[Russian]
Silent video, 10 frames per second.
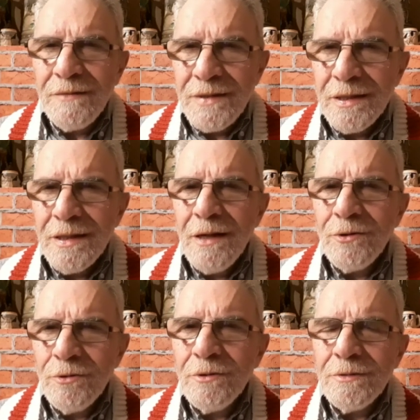Не всегда,
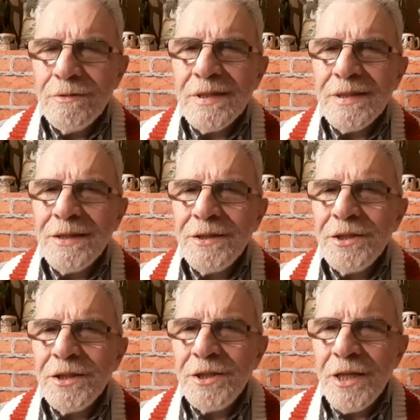но
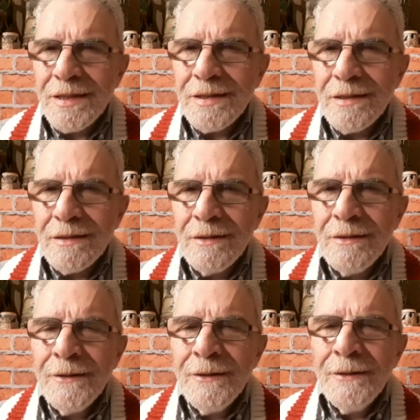достаточно часто.
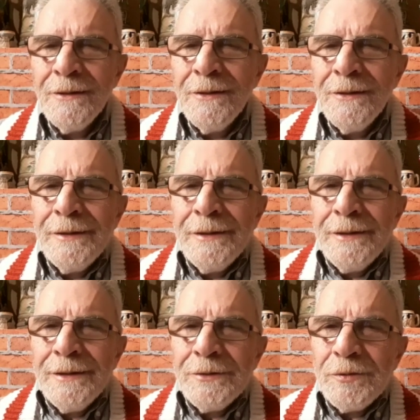
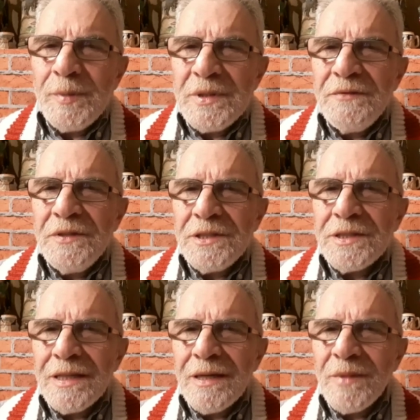Ну,
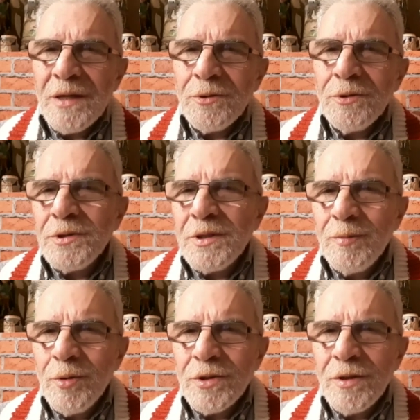специфически там народ до
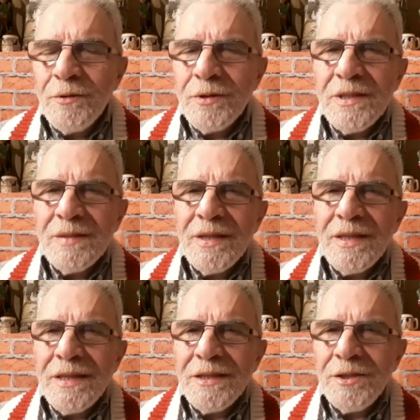сих пор живет,
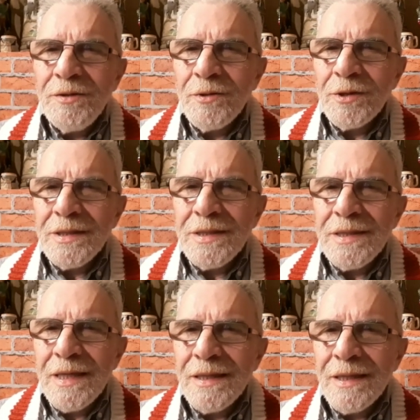несмотря на четвертый
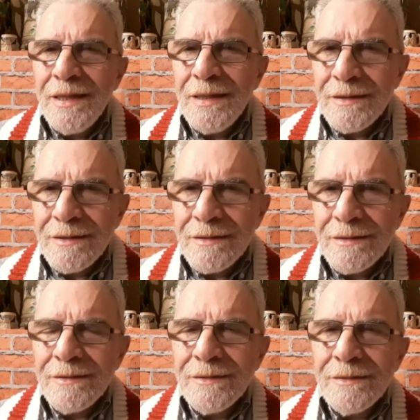десяток лет
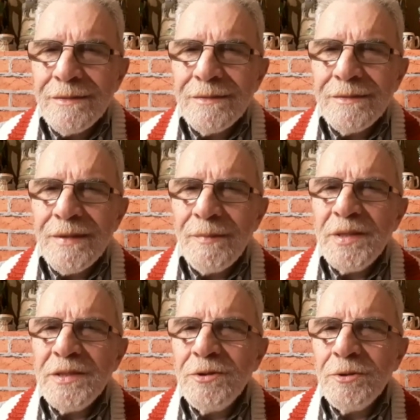э,
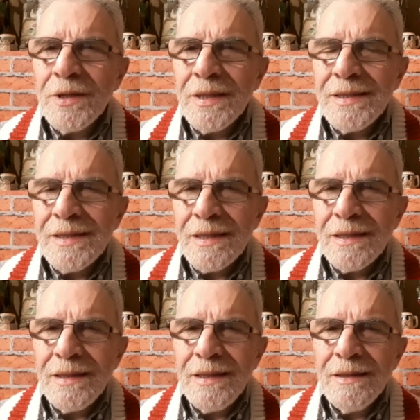объединенной
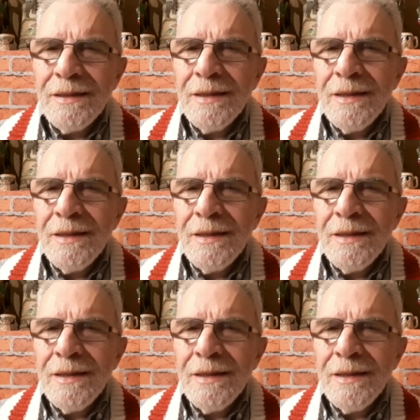страны.